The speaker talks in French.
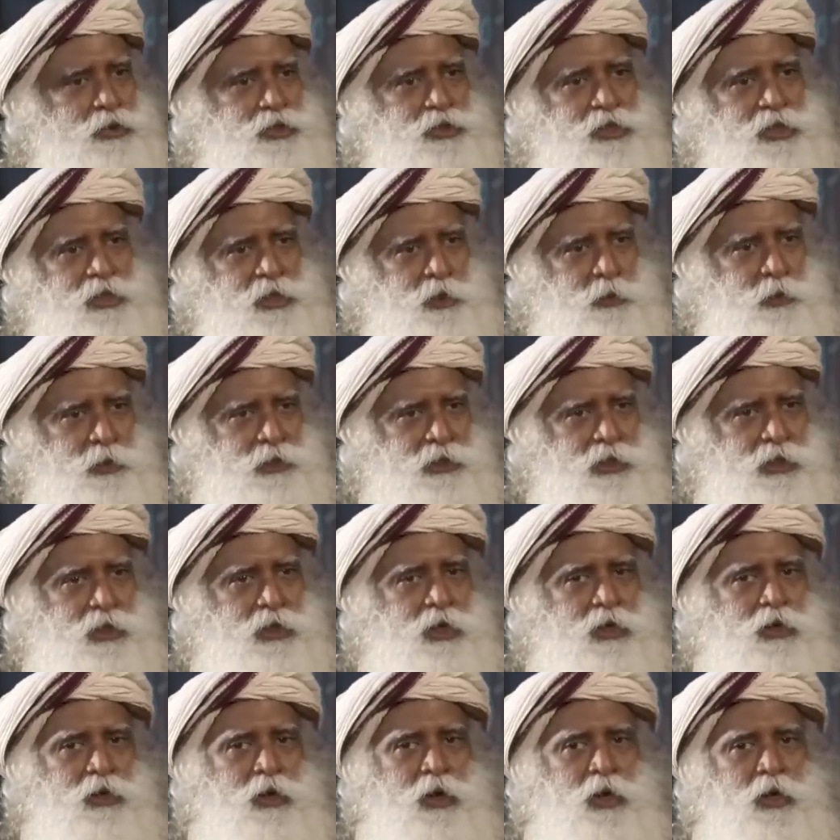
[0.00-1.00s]
en phase
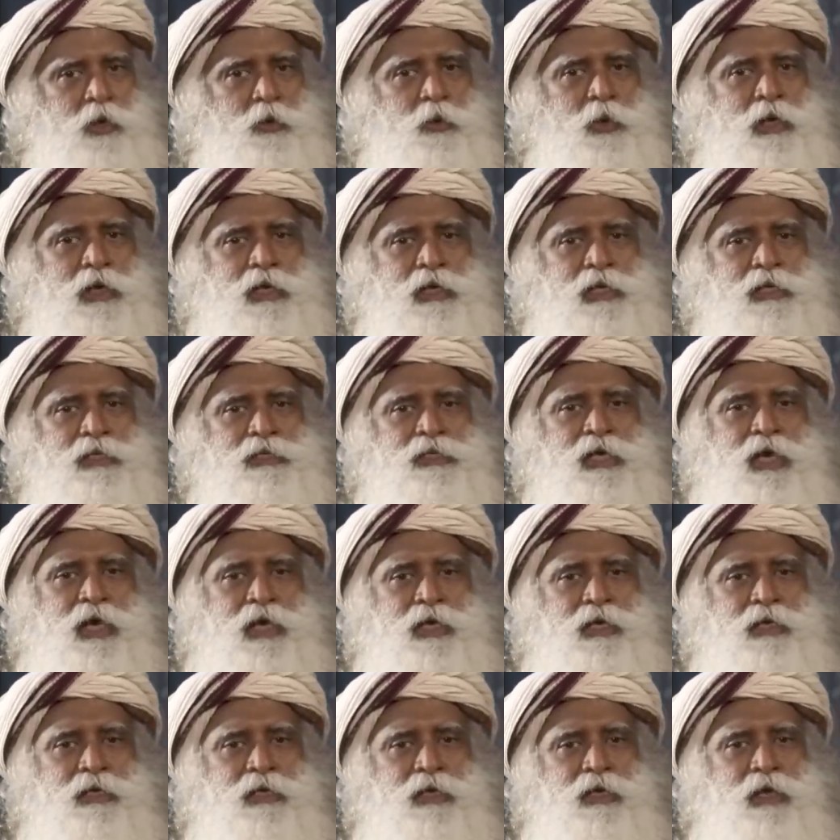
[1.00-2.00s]
avec ou non, va
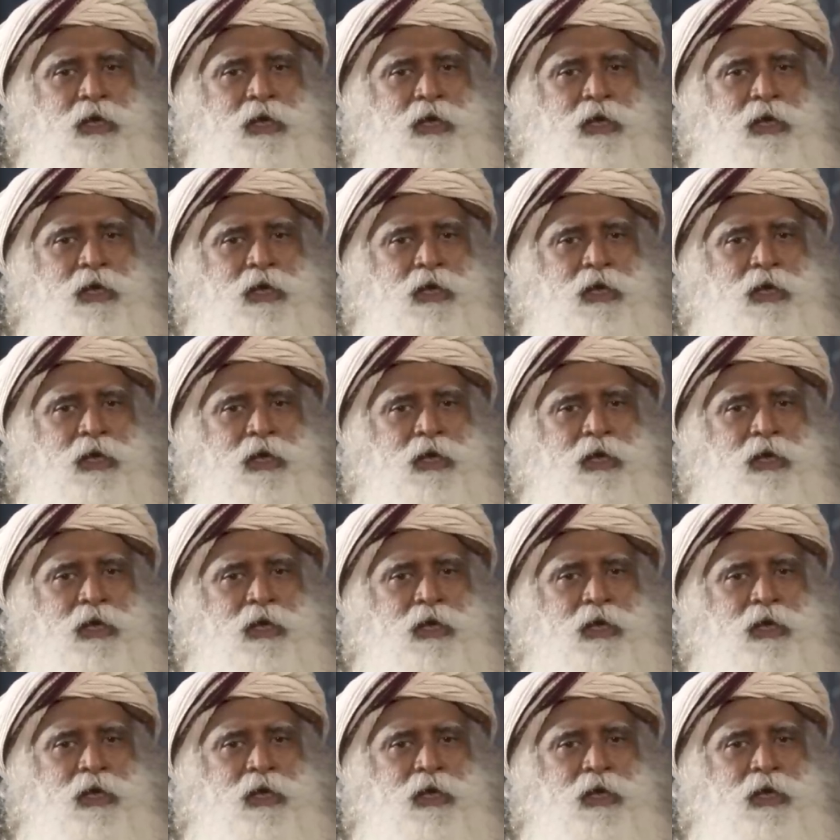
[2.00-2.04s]
décider